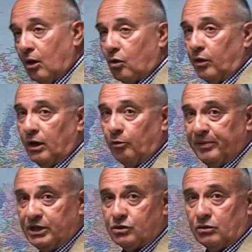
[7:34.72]
con el
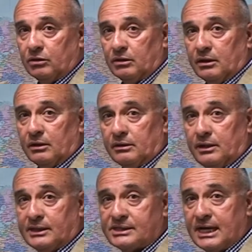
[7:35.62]
auspicio
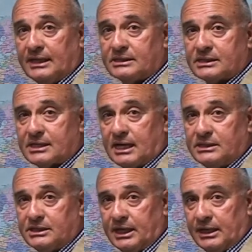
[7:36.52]
de seis
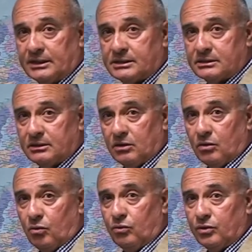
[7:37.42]
cancilleres.
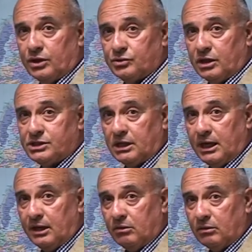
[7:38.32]
Uno de ellos el
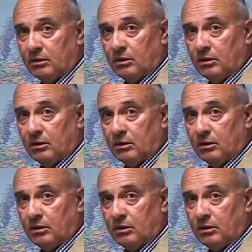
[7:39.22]
chileno,